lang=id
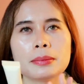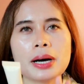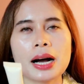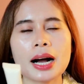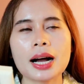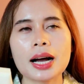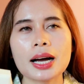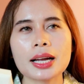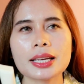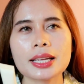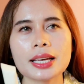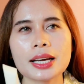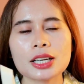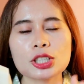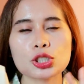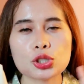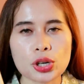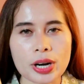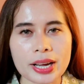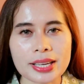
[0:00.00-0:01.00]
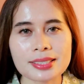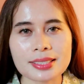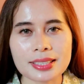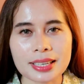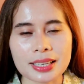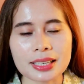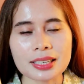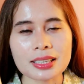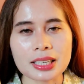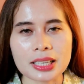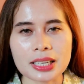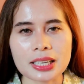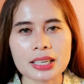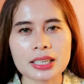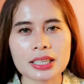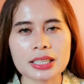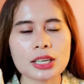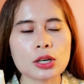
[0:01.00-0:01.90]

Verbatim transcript: bahkan yang dry skin ya,